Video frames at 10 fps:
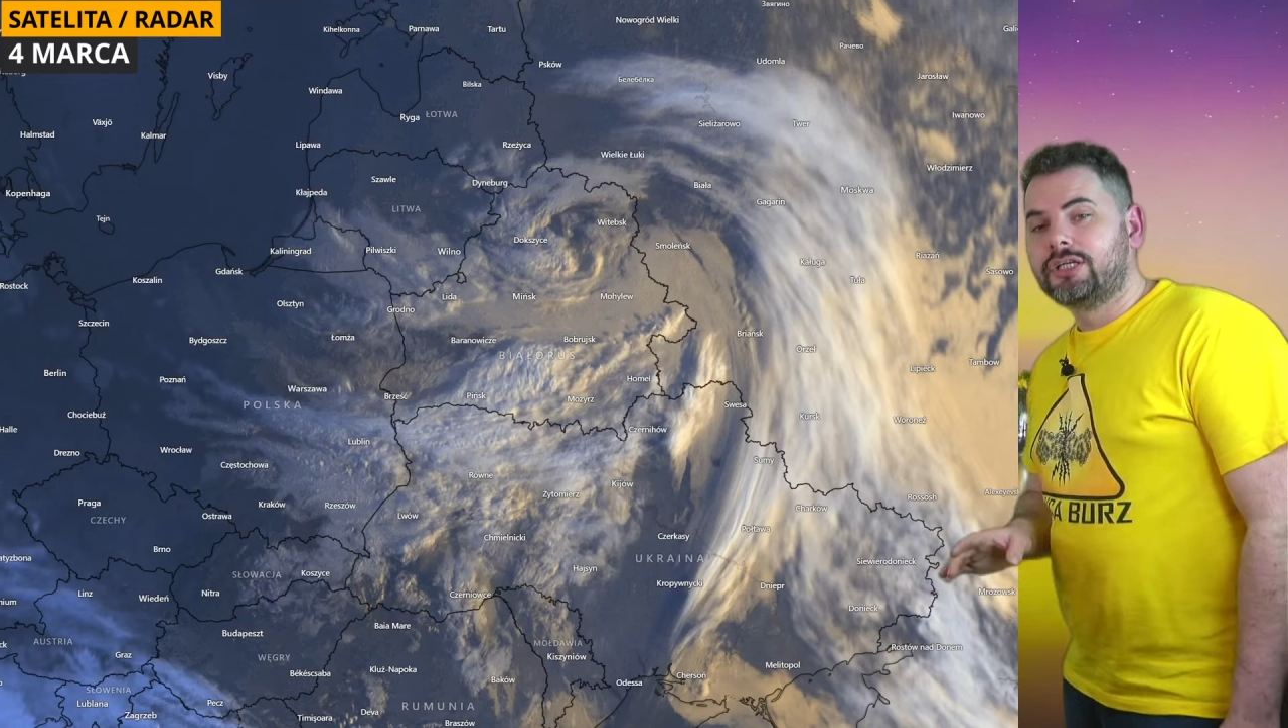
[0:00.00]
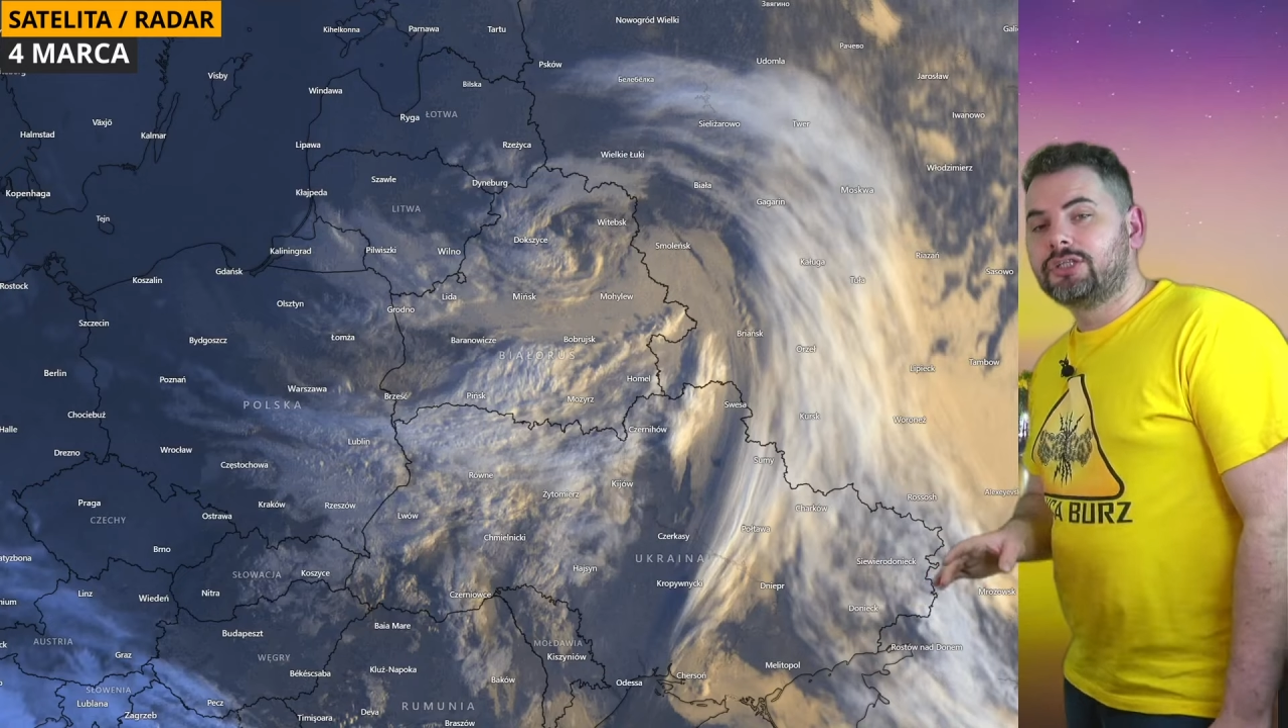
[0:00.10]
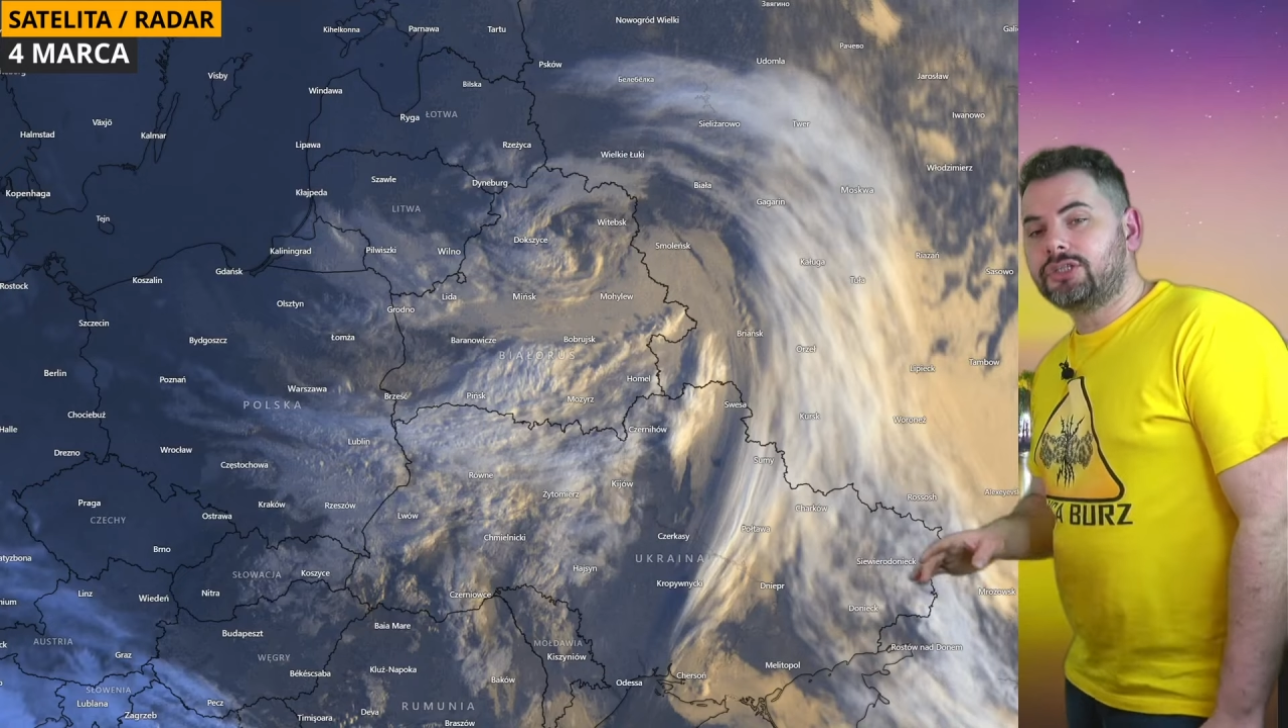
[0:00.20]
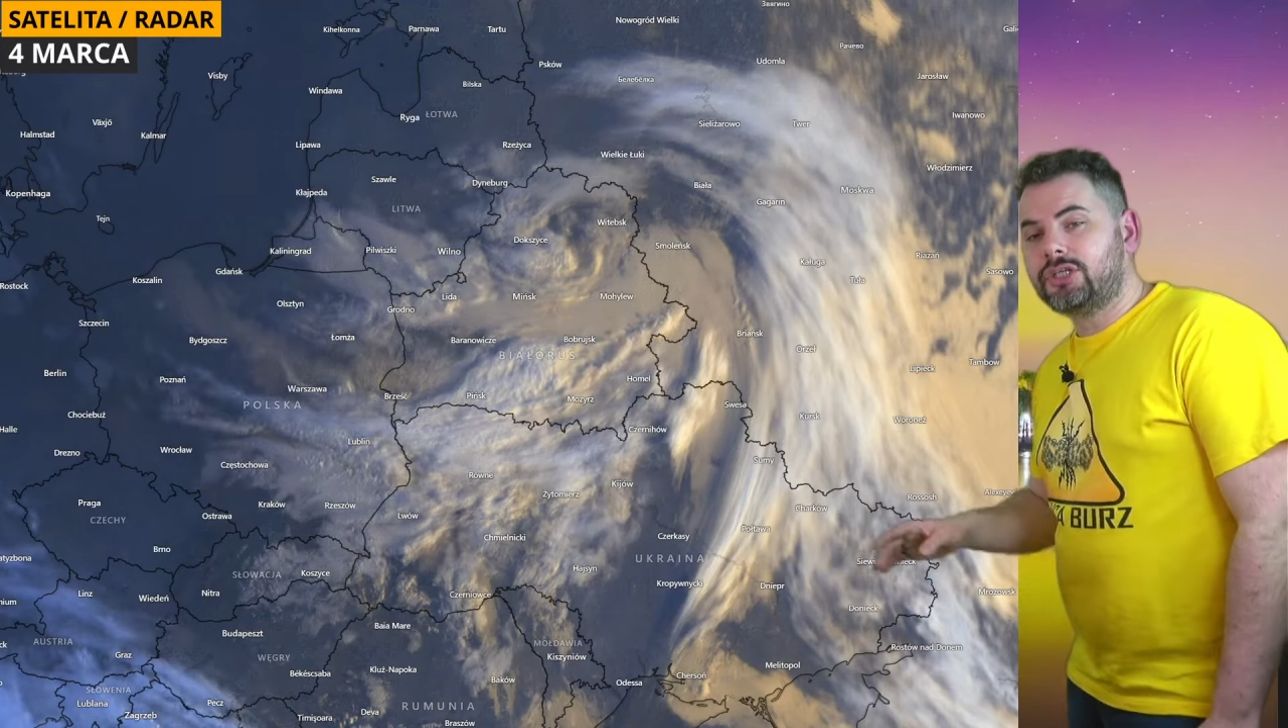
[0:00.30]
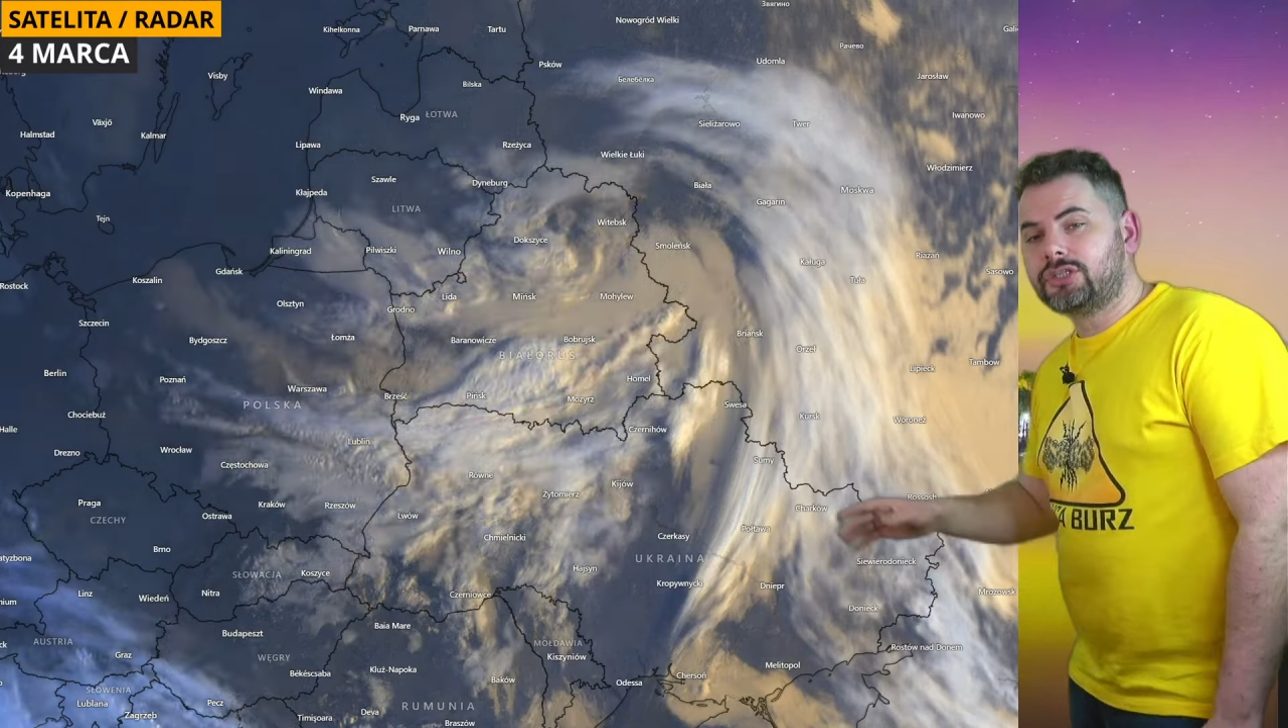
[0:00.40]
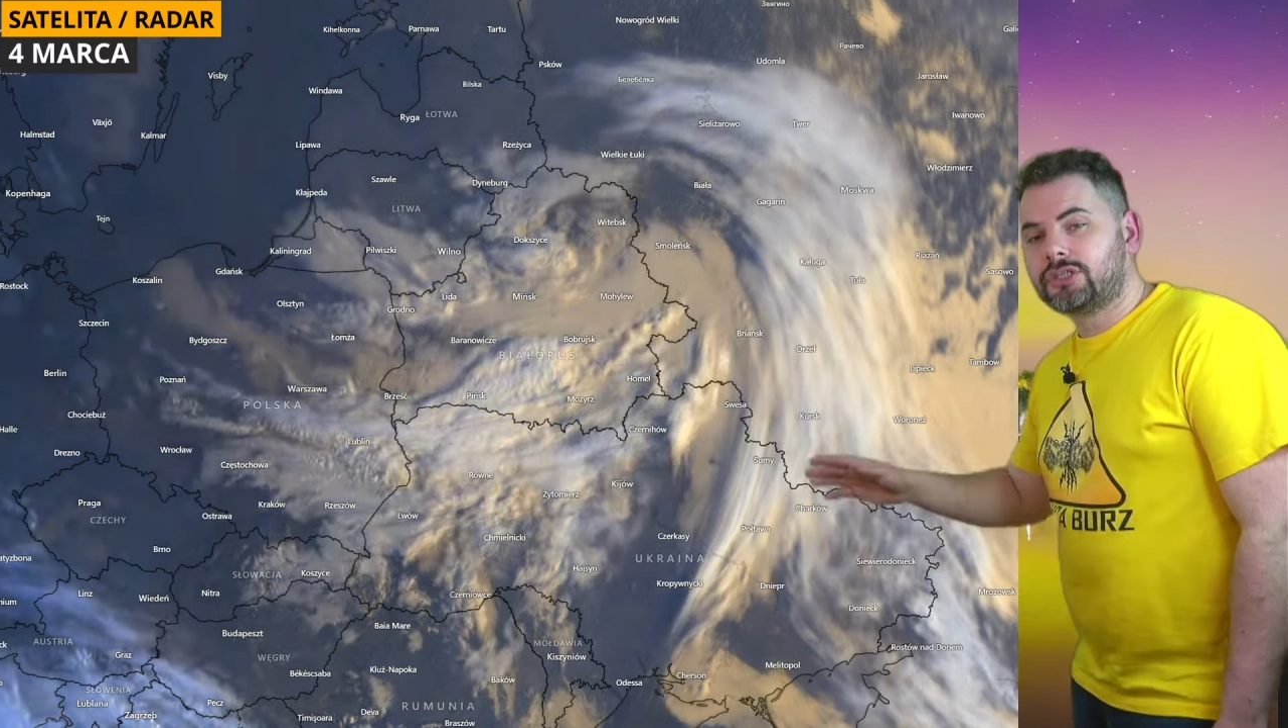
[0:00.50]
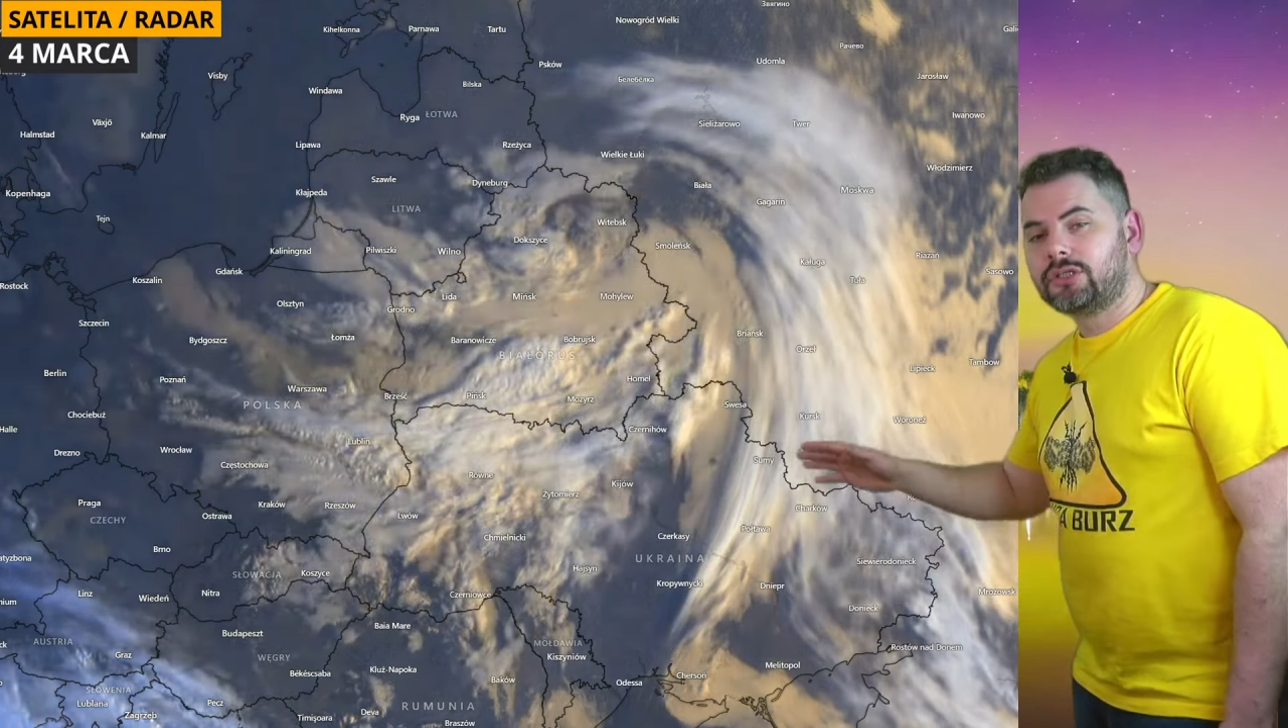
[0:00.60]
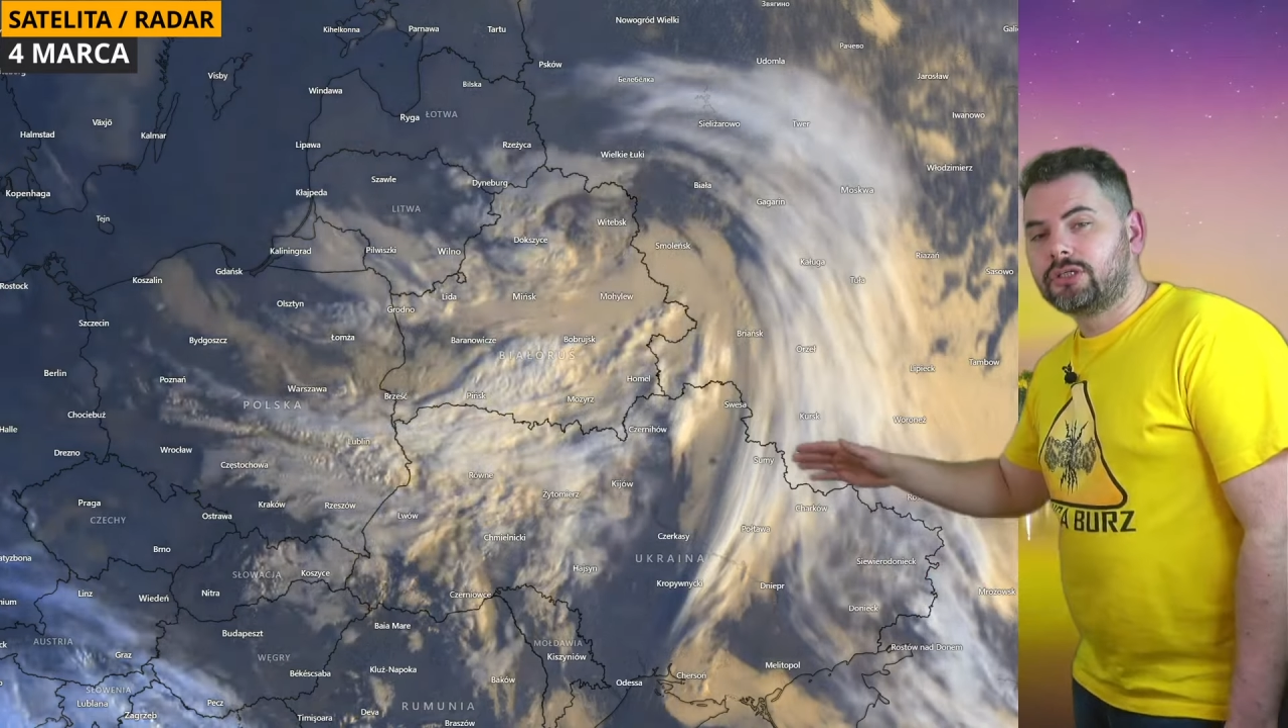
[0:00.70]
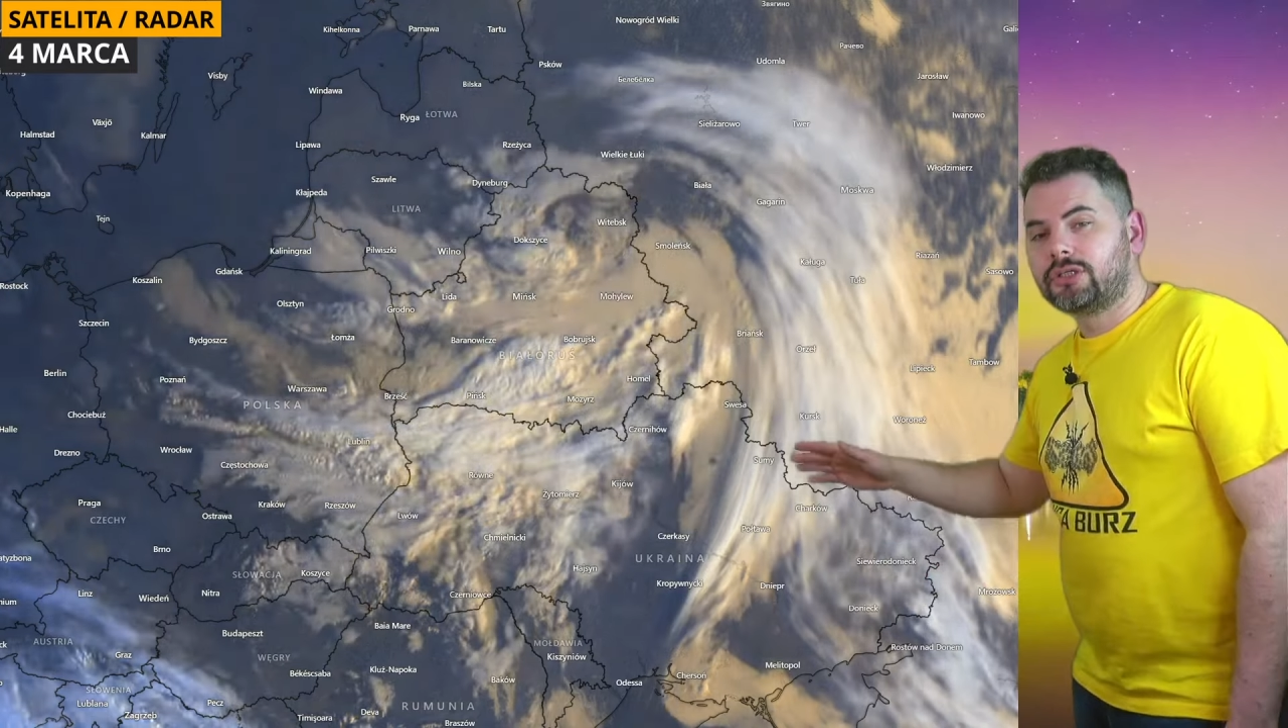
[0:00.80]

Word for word: niż